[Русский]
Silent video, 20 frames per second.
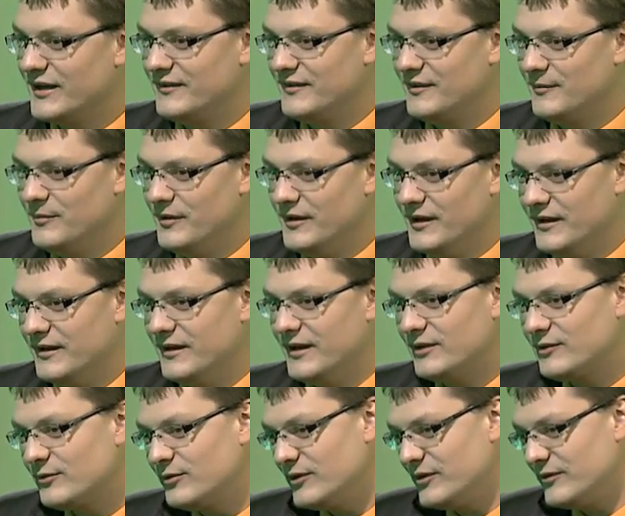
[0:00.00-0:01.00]
о себе,
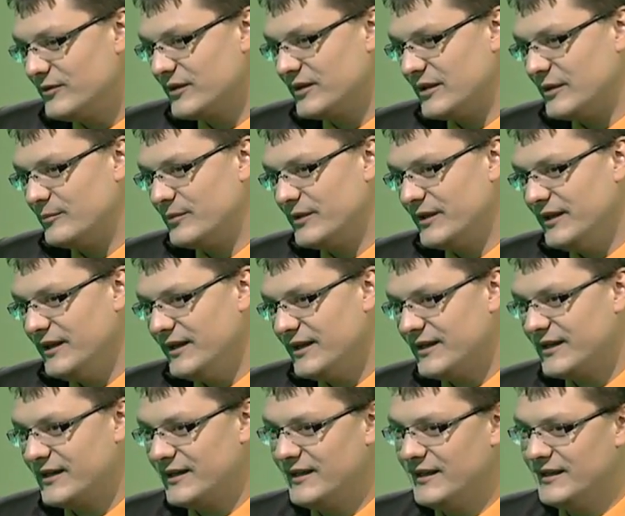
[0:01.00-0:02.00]
откуда вы к нам
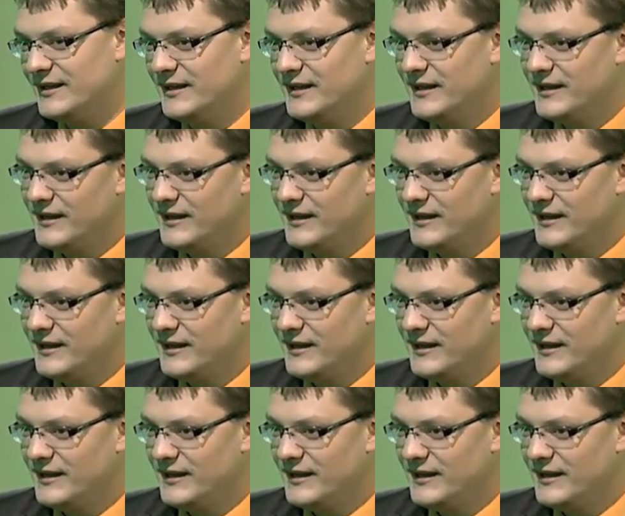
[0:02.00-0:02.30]
приехали